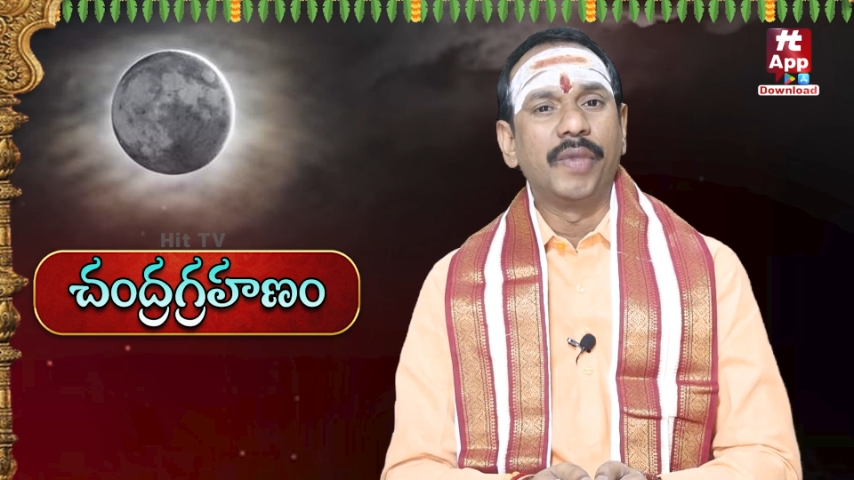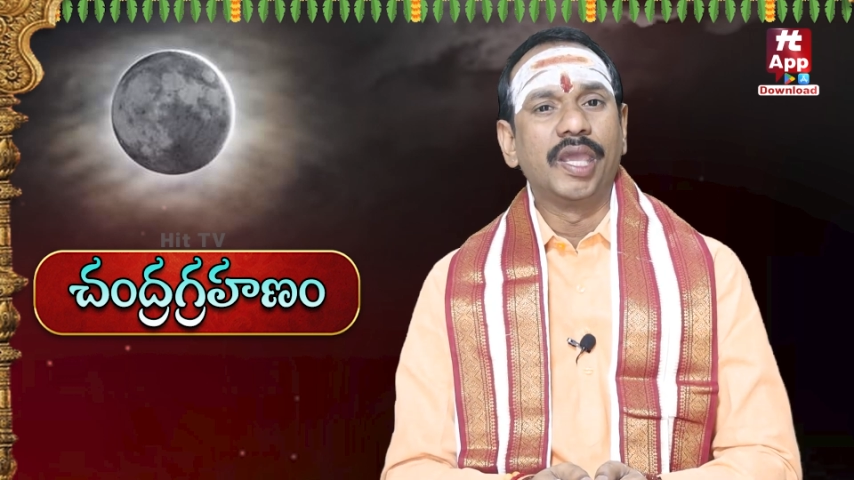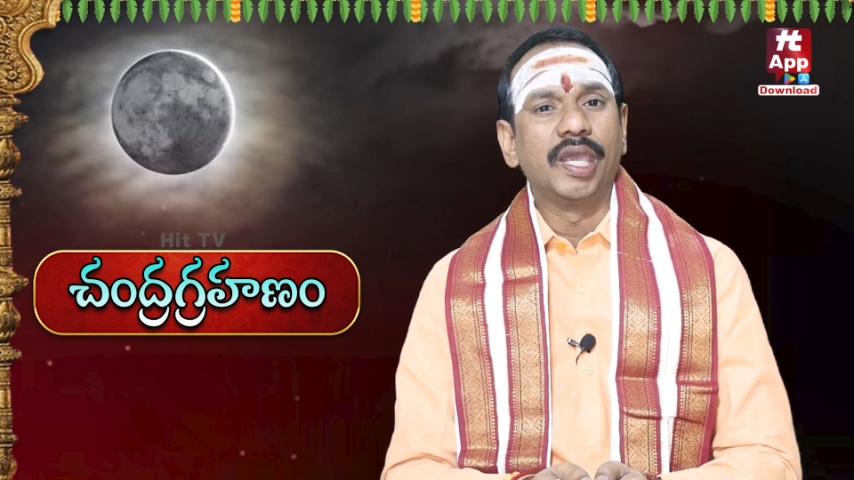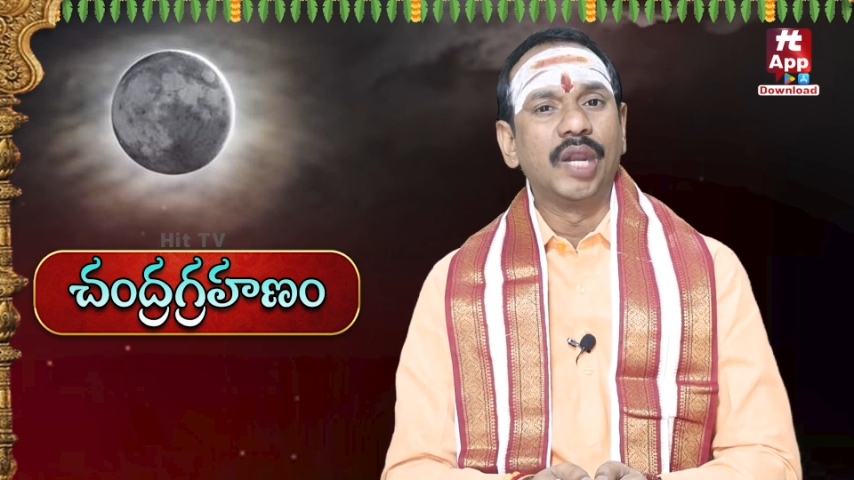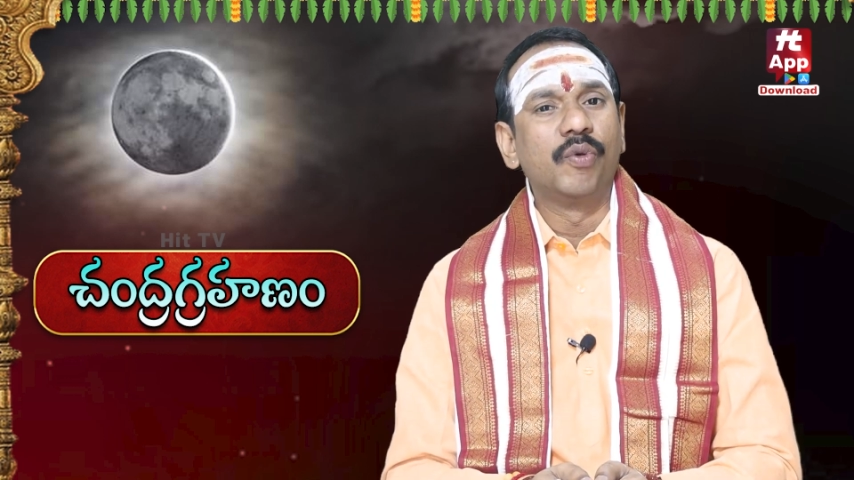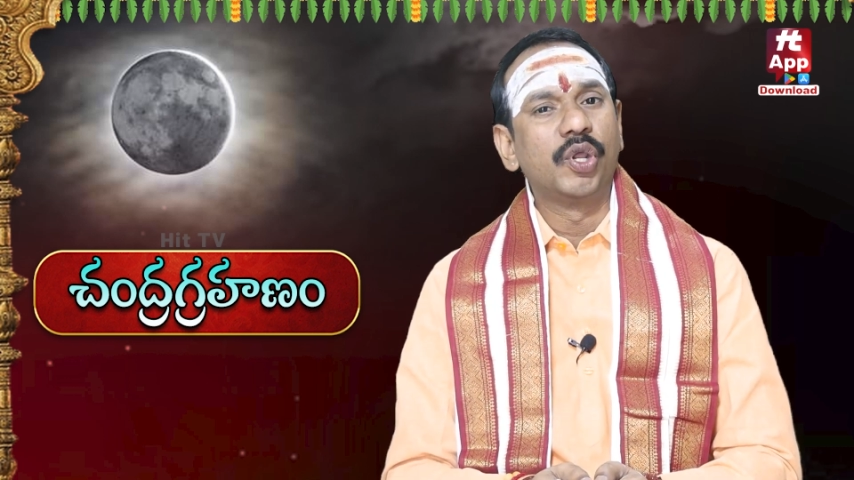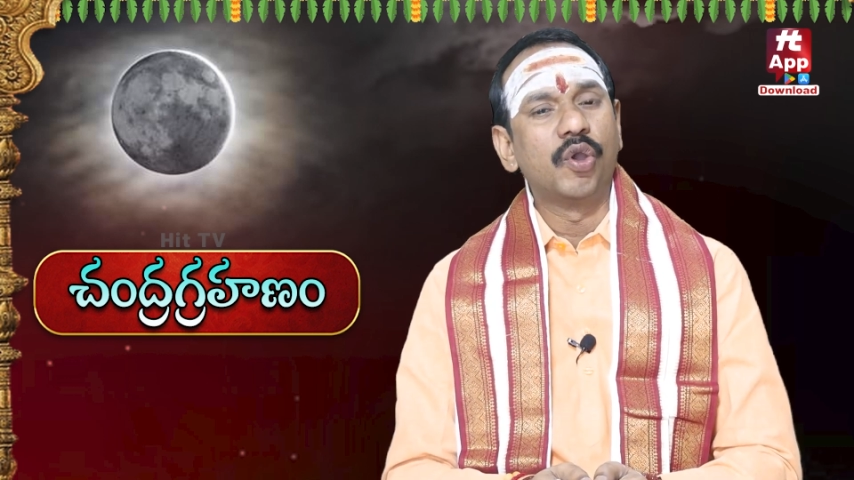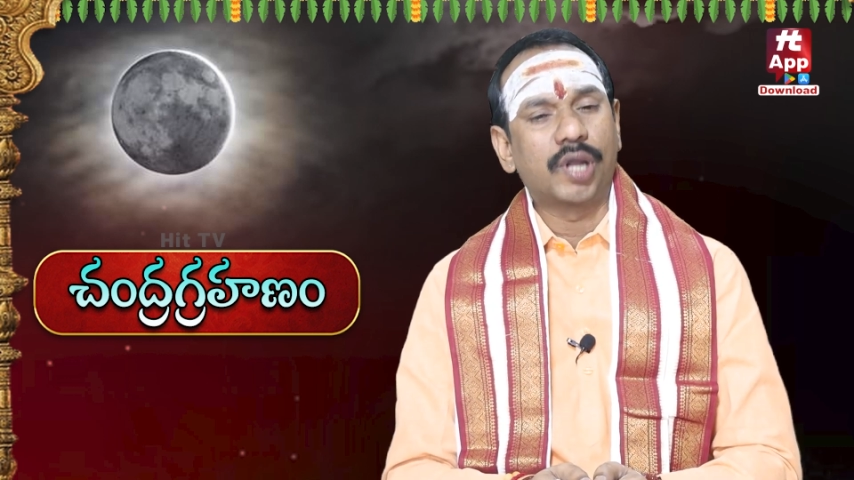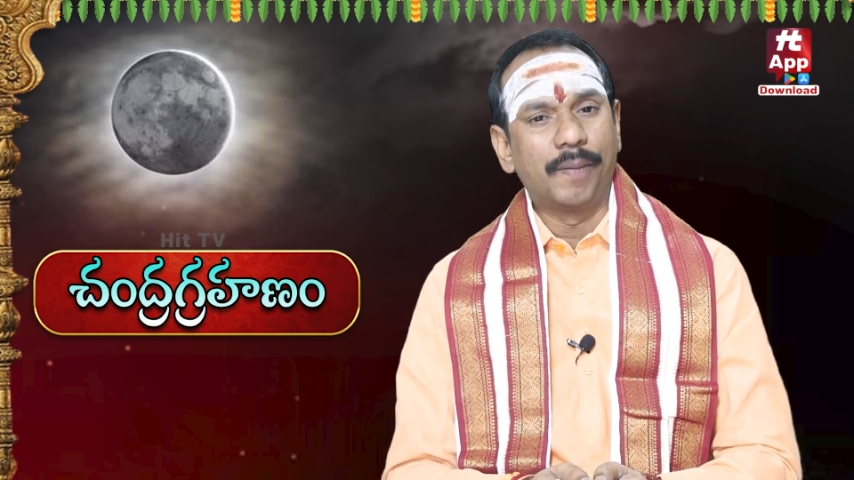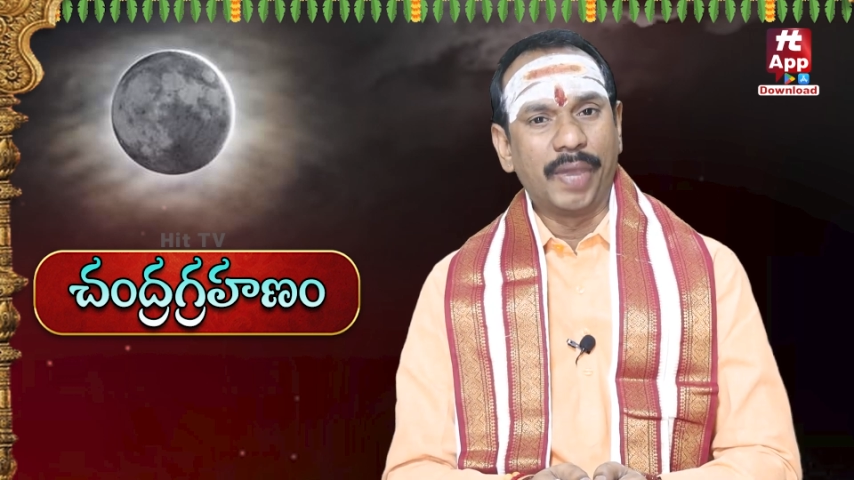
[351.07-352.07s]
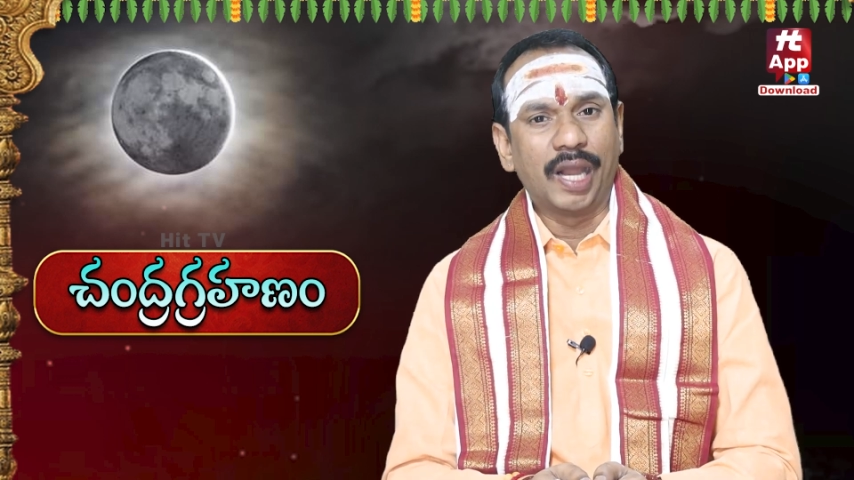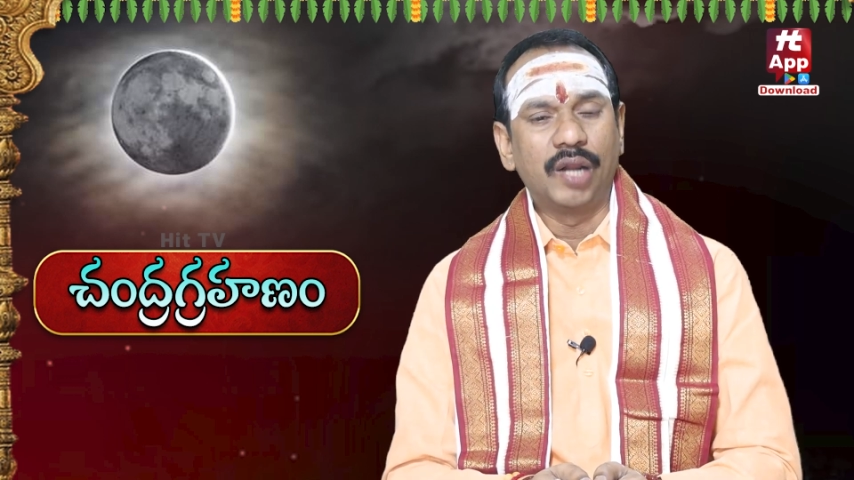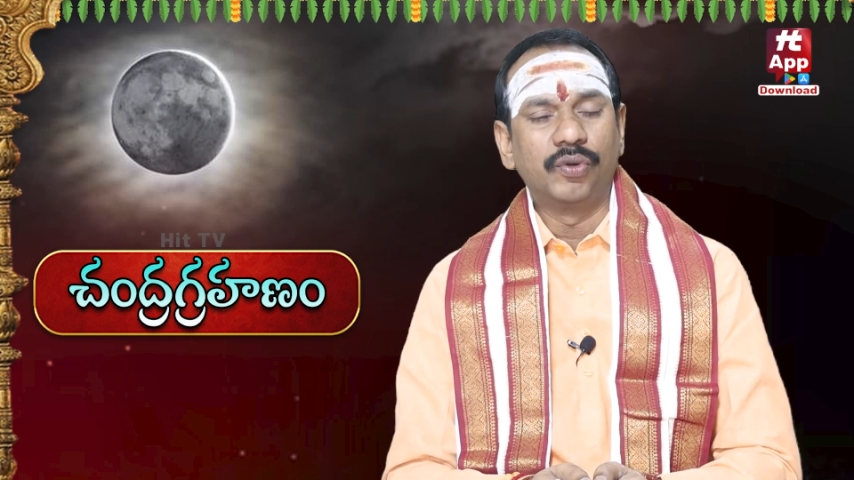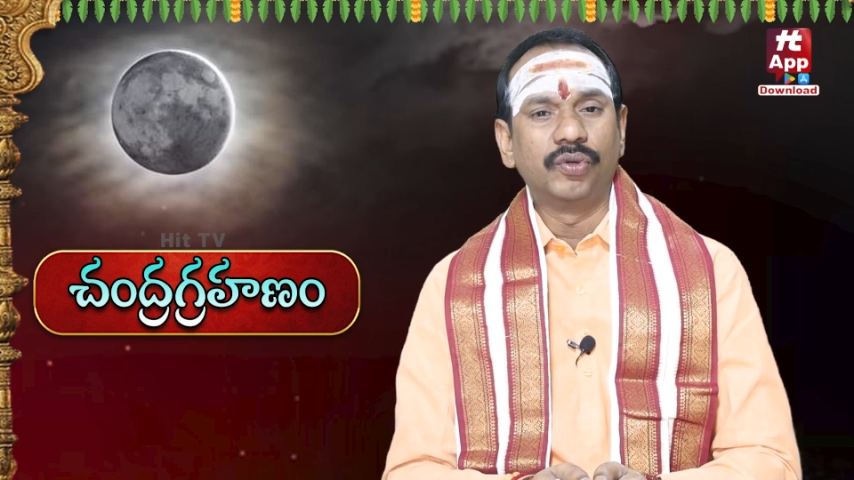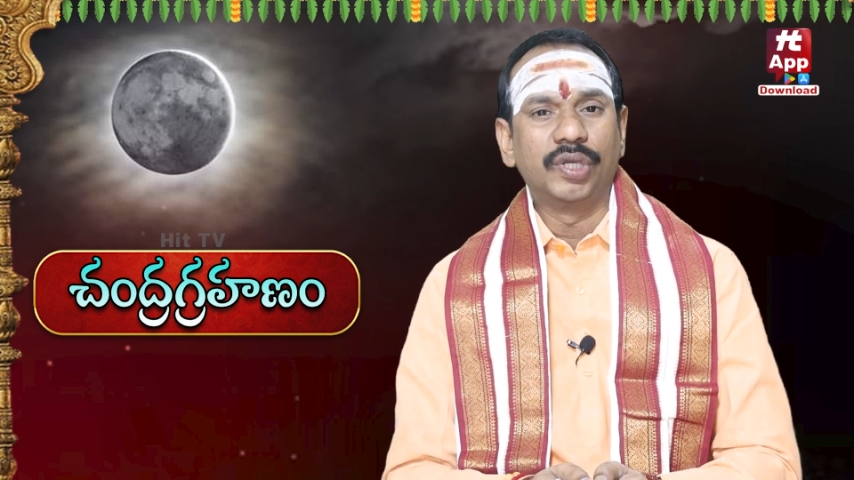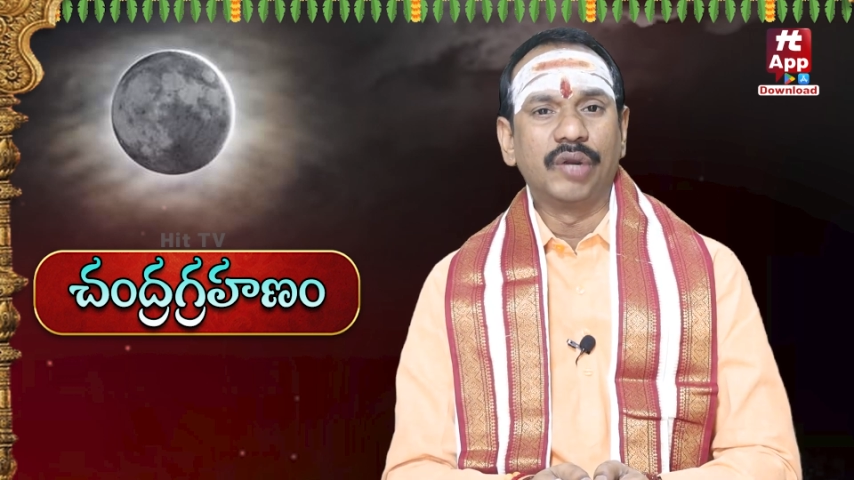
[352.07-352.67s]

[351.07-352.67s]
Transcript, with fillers: మీ ఇరువురి యొక్క పేర్లను